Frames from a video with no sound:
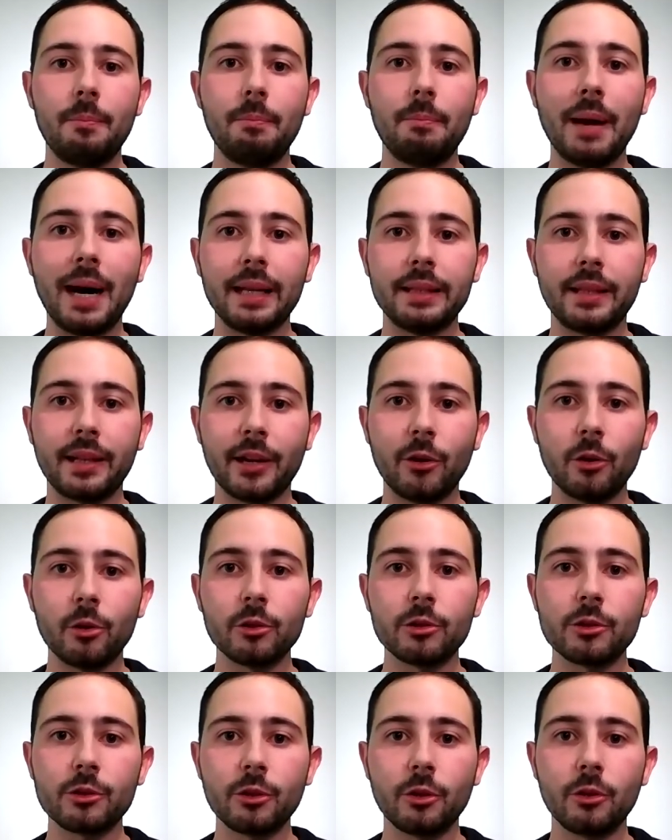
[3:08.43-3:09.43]
Padre
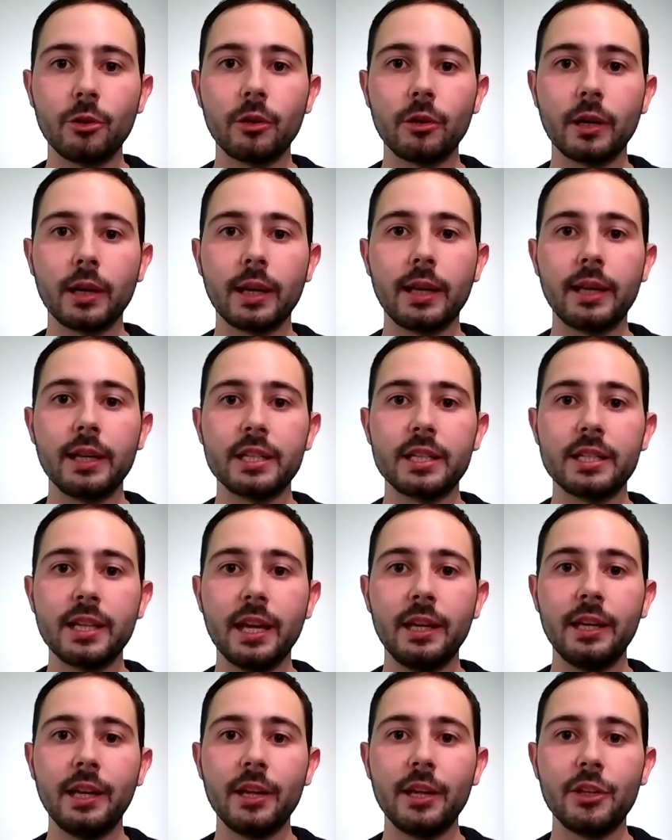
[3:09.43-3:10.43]
nostro che
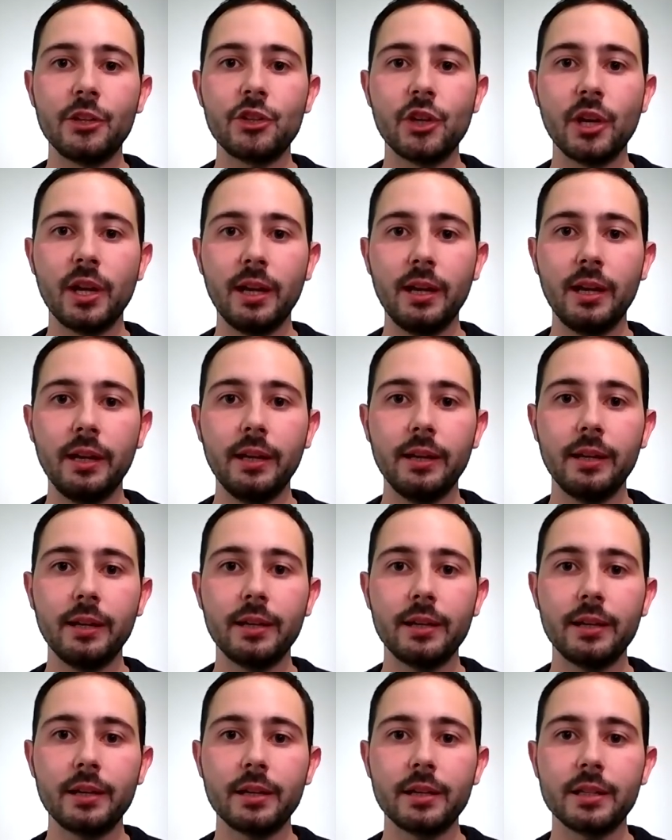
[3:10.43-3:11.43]
sei nei cieli,
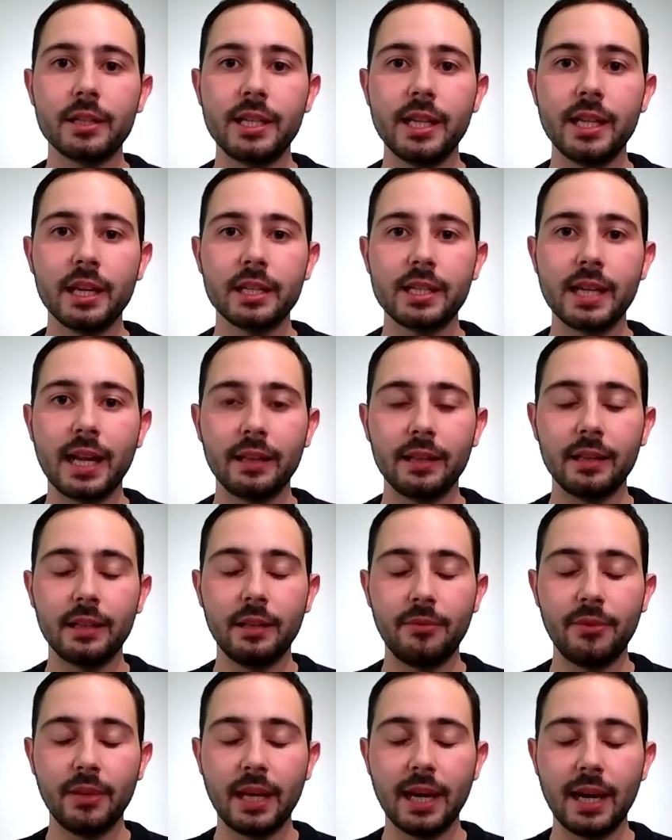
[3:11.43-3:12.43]
sia
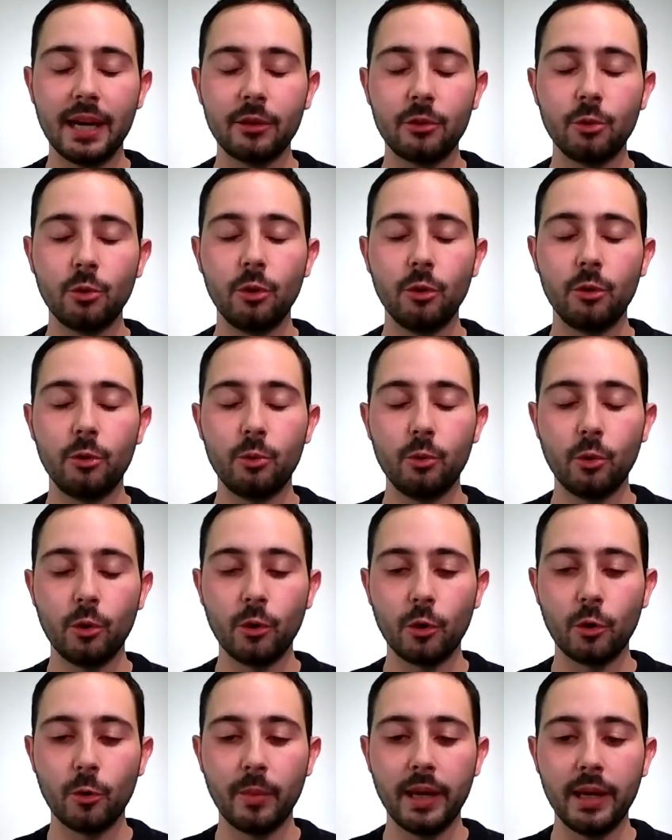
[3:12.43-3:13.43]
santificato il tuo
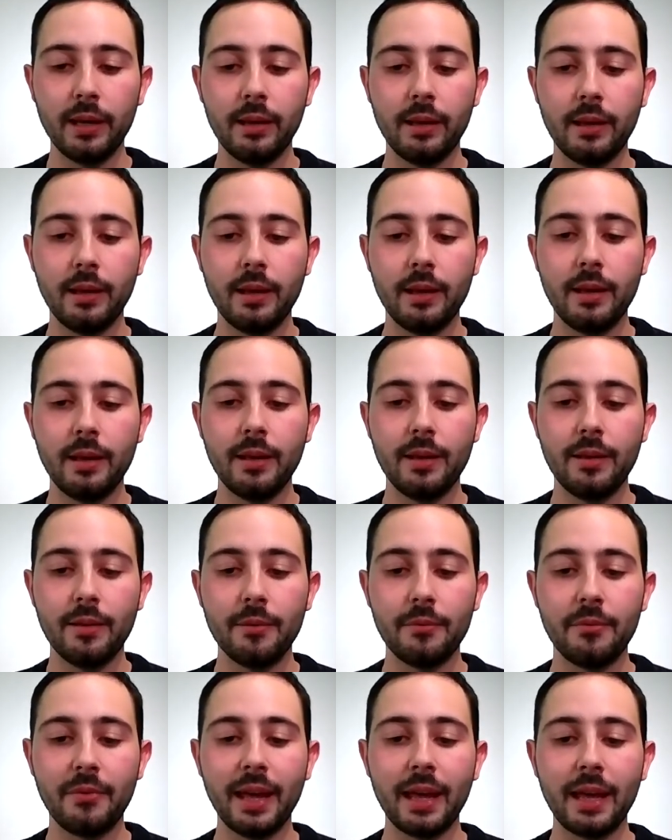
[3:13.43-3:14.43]
nome,
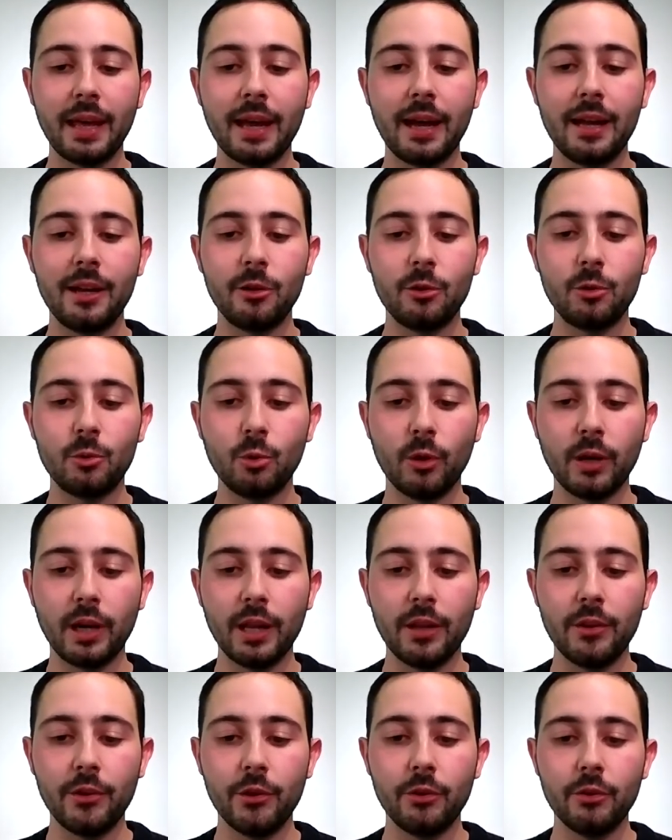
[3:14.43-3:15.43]
venga il tuo
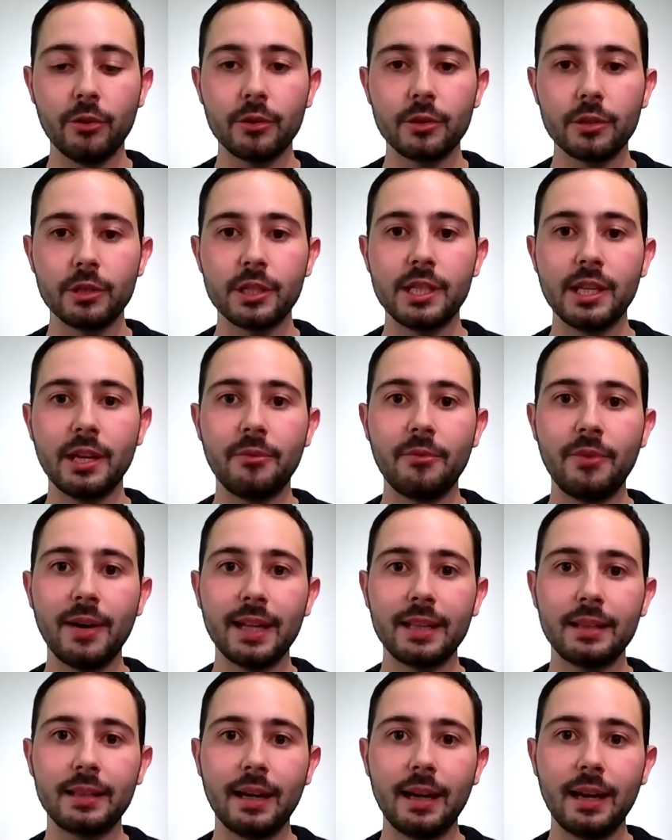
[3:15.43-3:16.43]
regno, sia
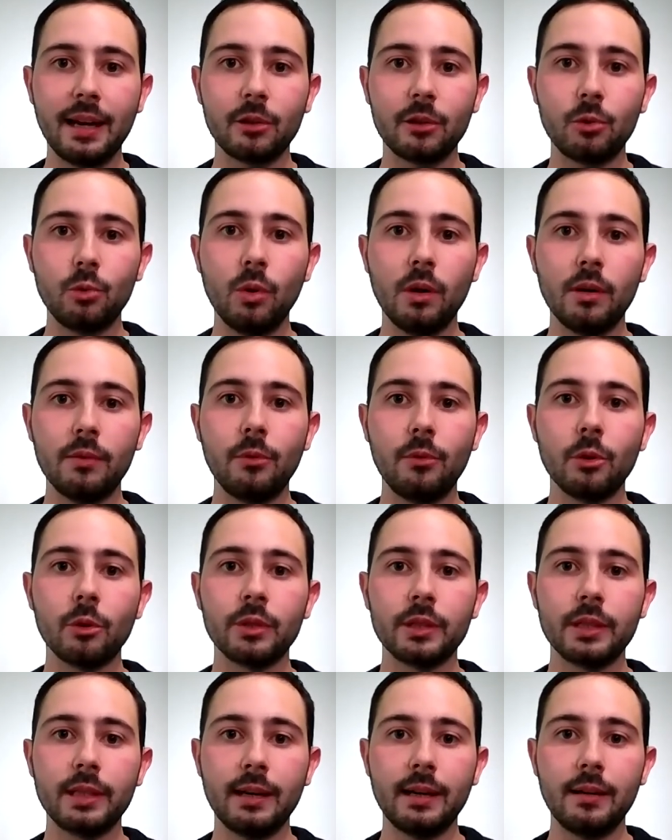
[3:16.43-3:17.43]
fatta la tua
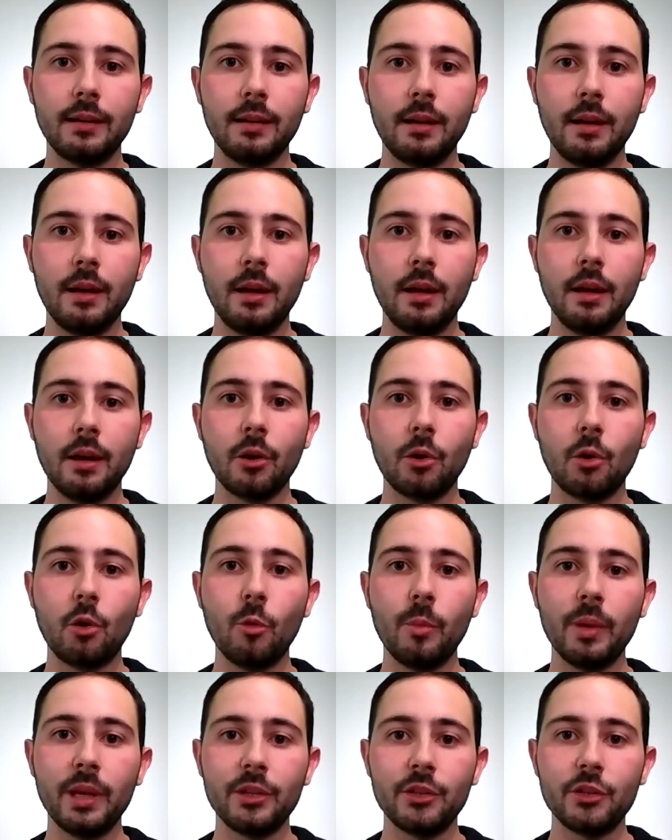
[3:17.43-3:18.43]
volontà,
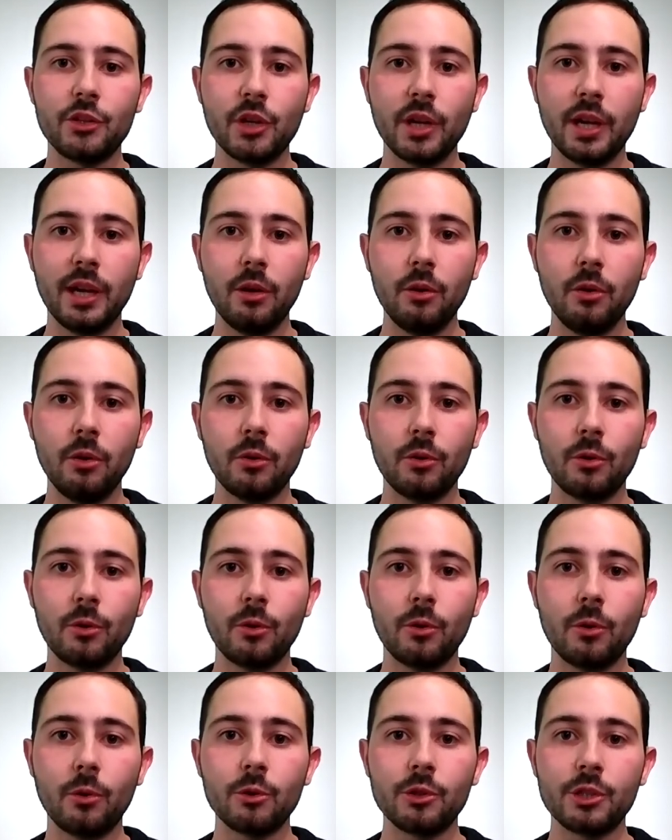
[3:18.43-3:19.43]
come in
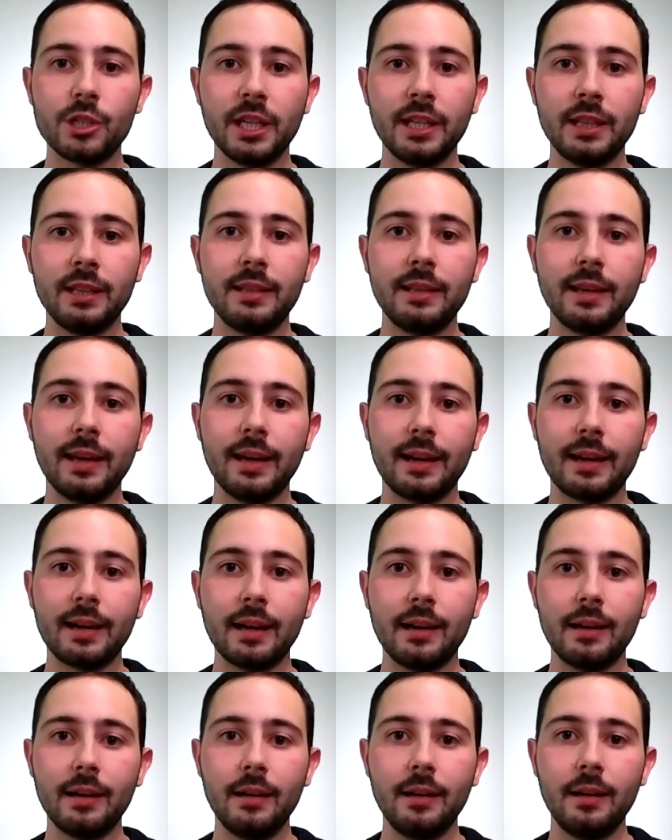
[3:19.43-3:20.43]
cielo, così in
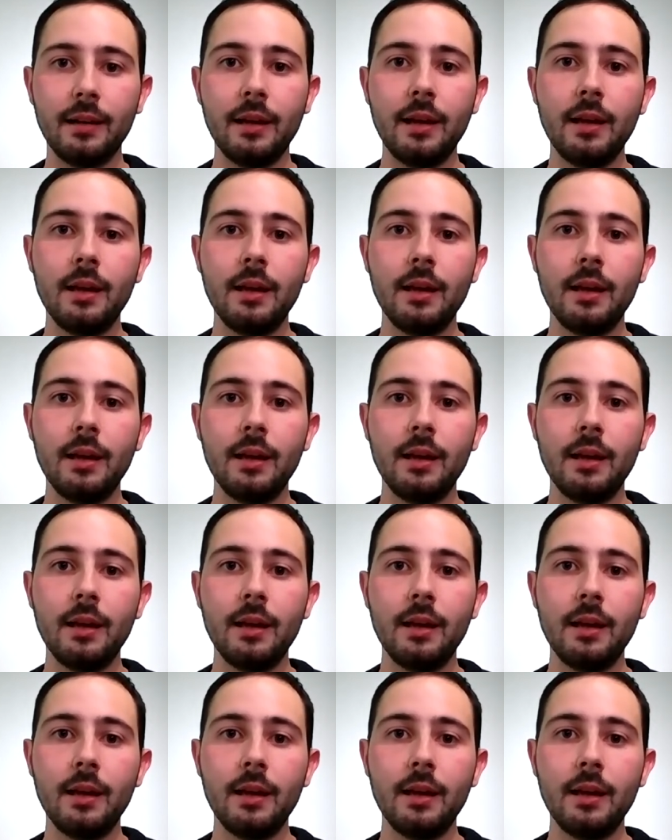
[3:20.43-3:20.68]
terra.